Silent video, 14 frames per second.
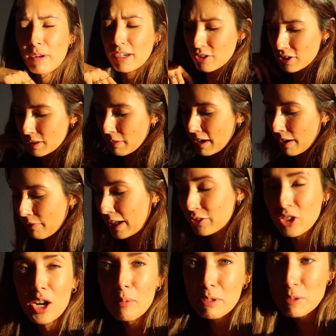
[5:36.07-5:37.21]
mal que yo estaba
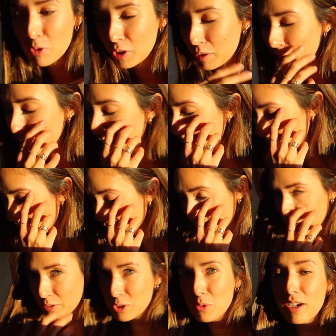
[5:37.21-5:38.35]
hablando ahora mismo cuando me estaba maquillando
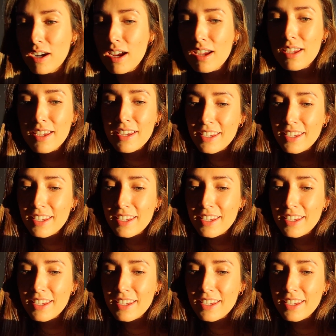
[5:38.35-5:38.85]
con mi suegra